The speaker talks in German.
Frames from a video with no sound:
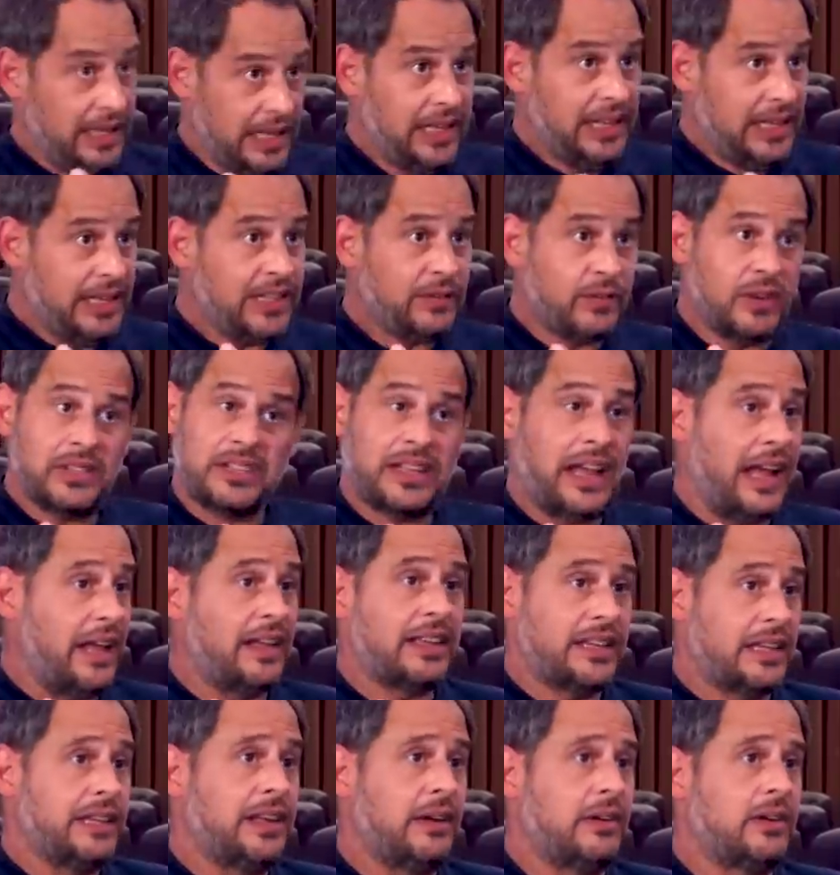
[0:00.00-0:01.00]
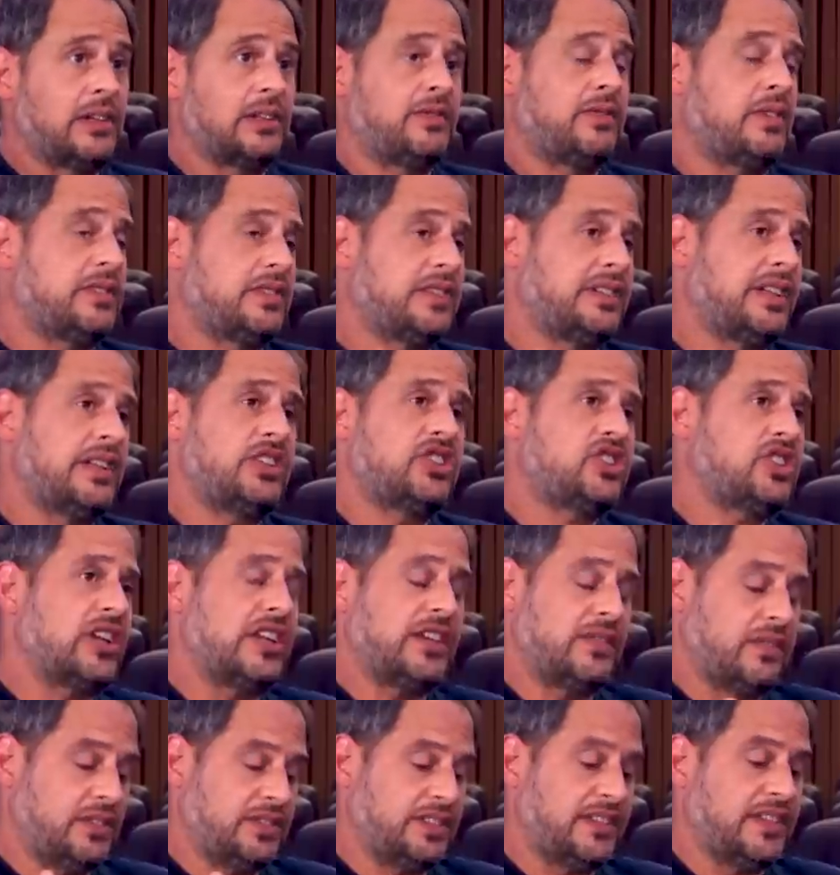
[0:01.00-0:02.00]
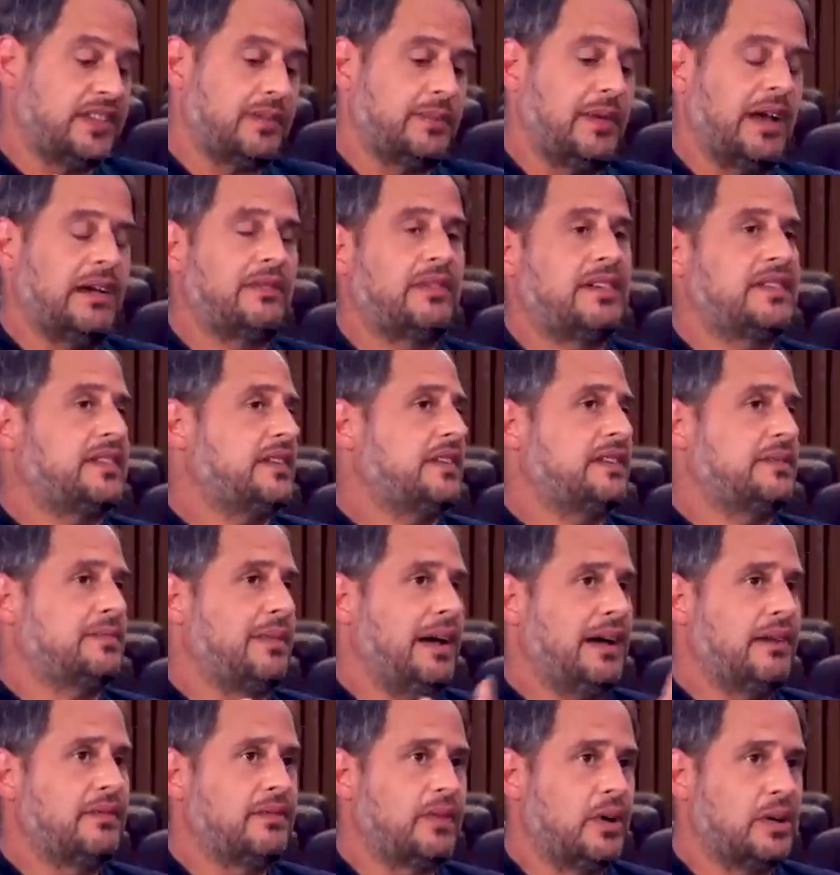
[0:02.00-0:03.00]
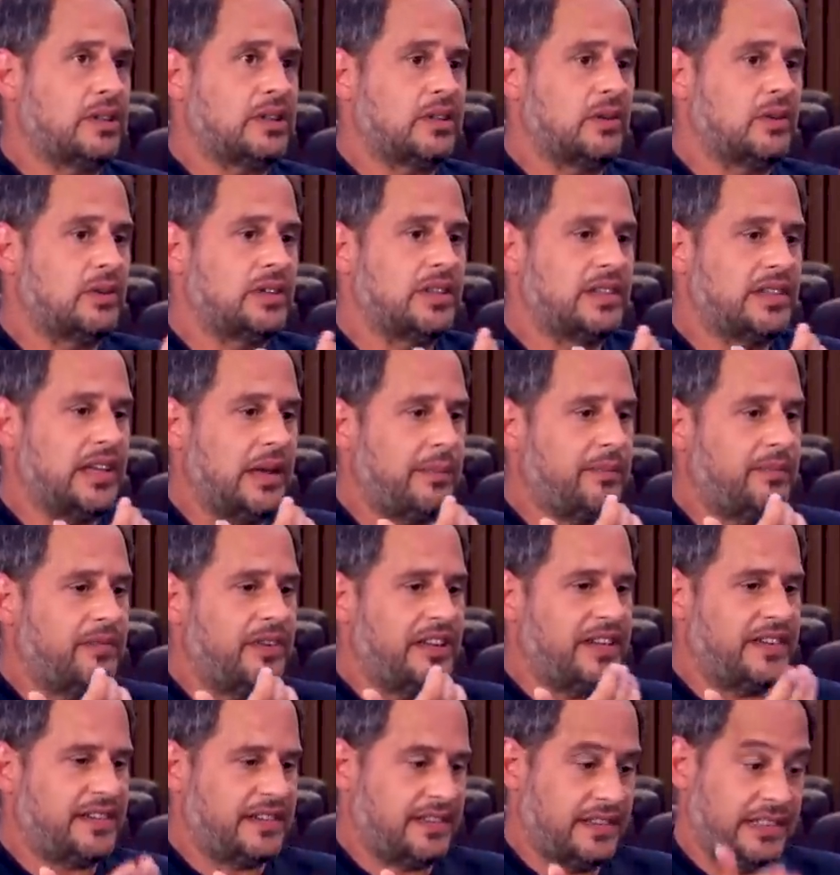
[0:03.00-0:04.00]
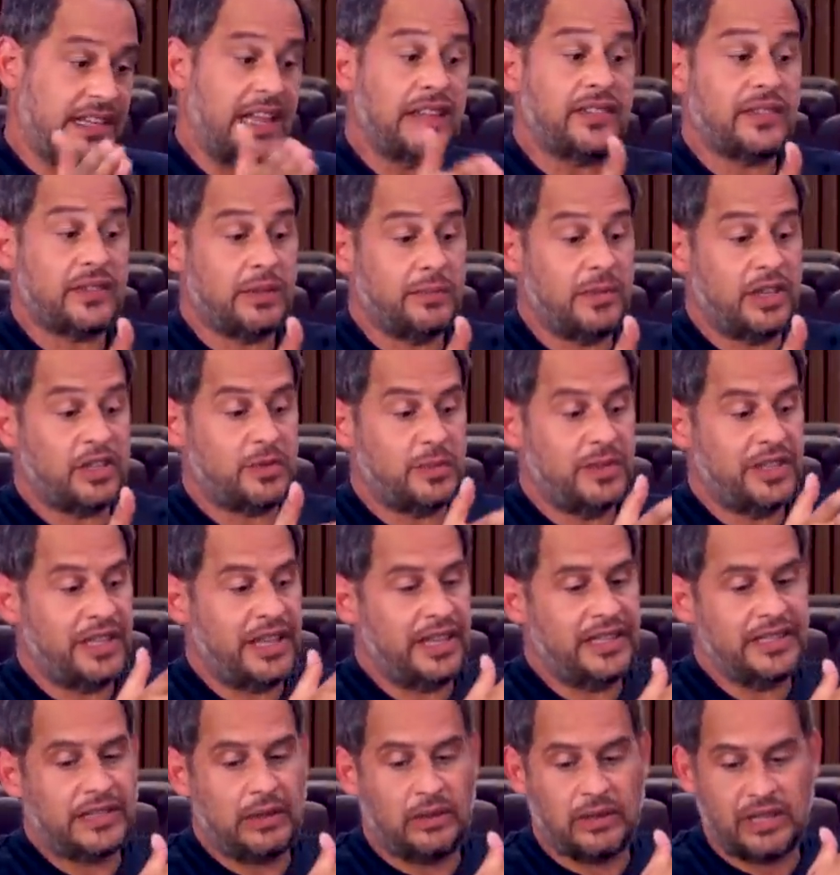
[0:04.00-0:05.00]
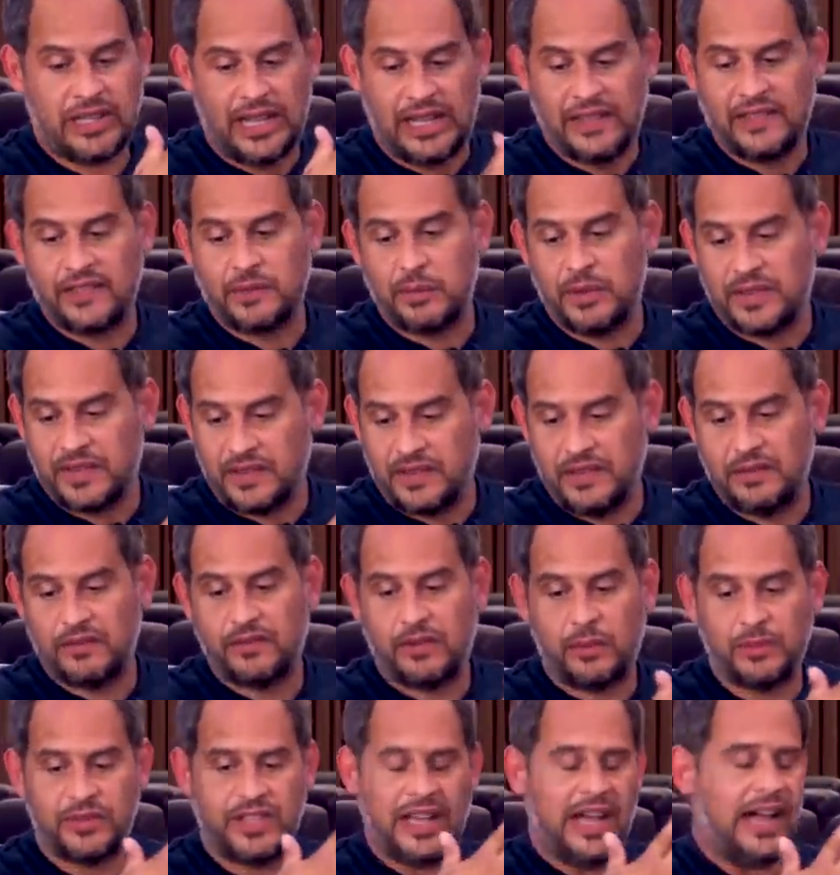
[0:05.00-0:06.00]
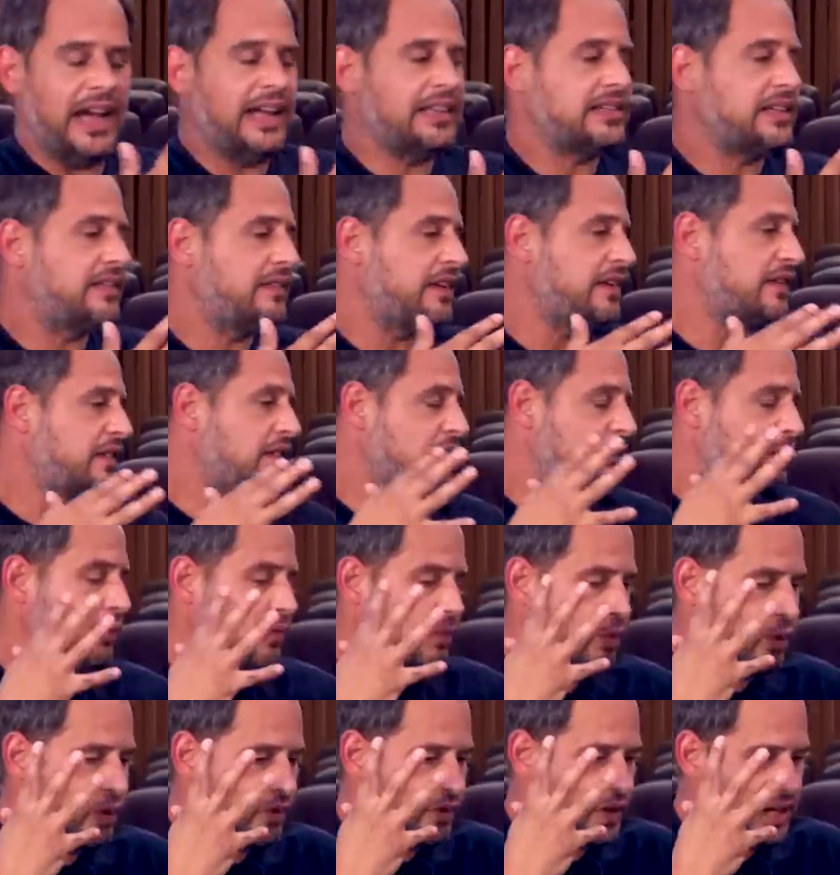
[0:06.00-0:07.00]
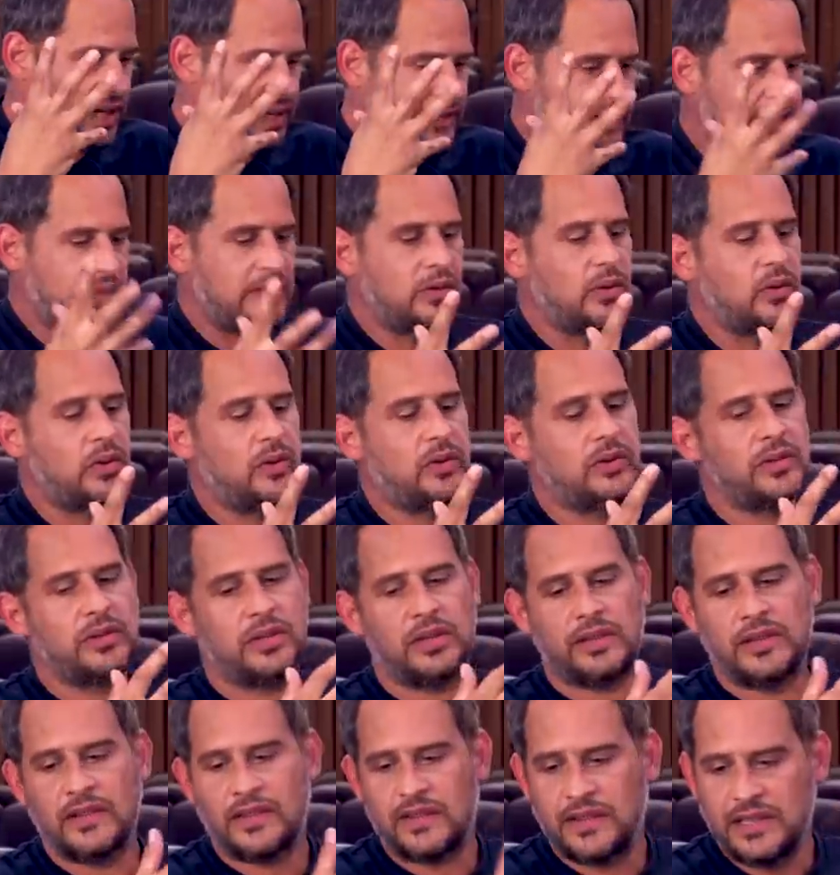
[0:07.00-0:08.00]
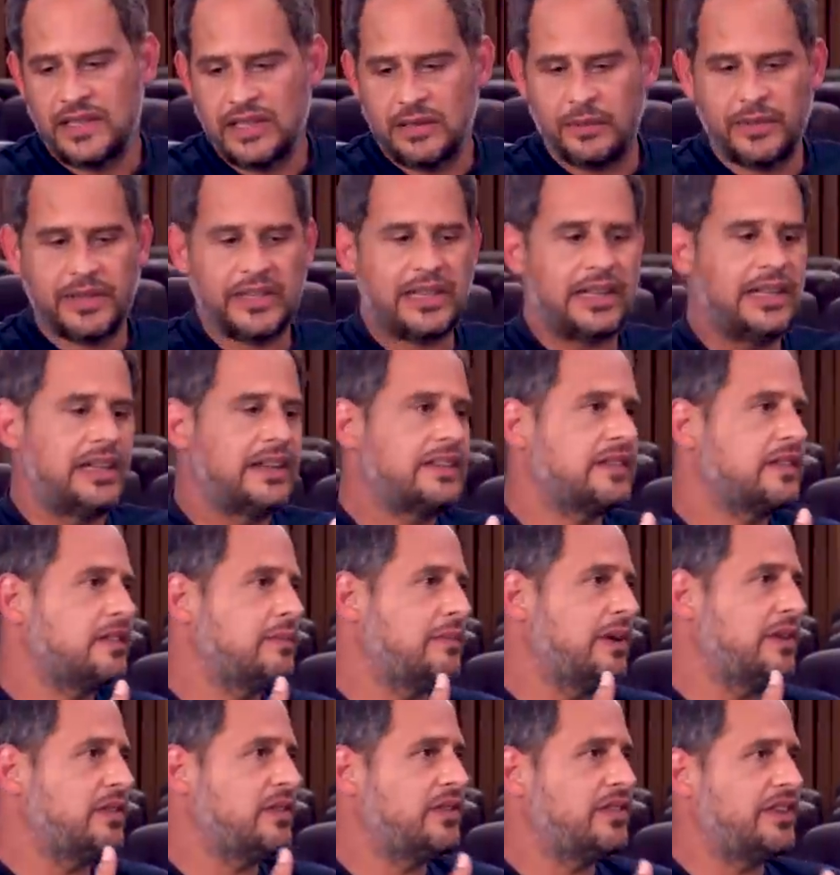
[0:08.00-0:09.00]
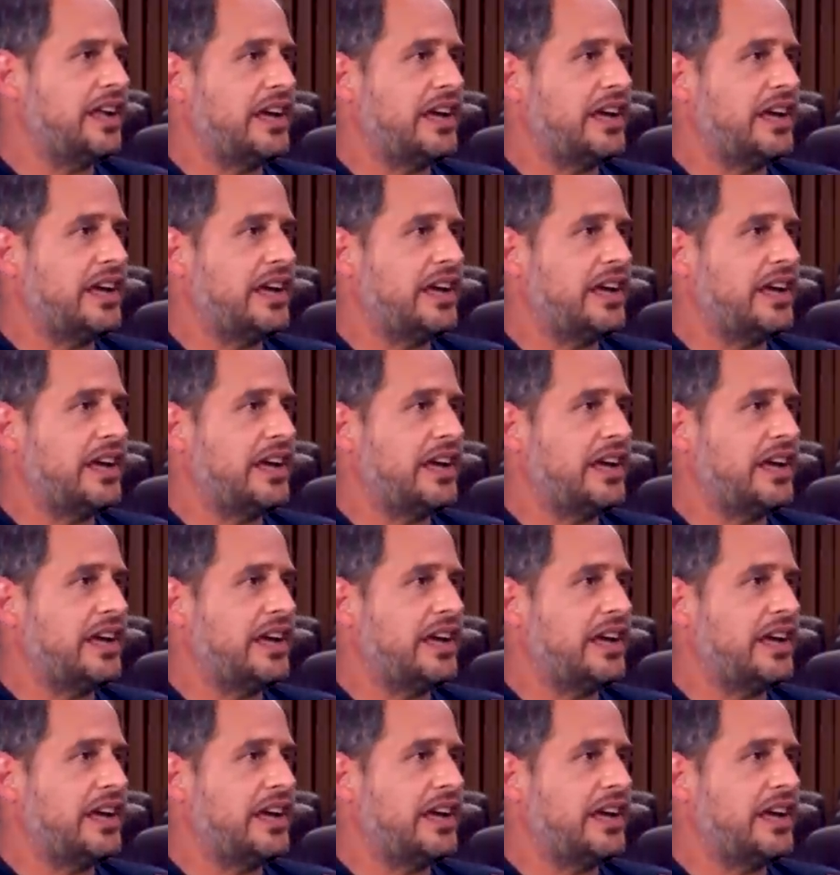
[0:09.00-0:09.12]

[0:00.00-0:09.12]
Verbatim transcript: ich wollte genau, ich wollte den, ich wollte das machen, was ich machen wollte. Und ich habe, weil das, das zum Beispiel kenne ich auch ganz massiv vom Theater, weißt du, wo Provokation ein Stilmittel ist und man so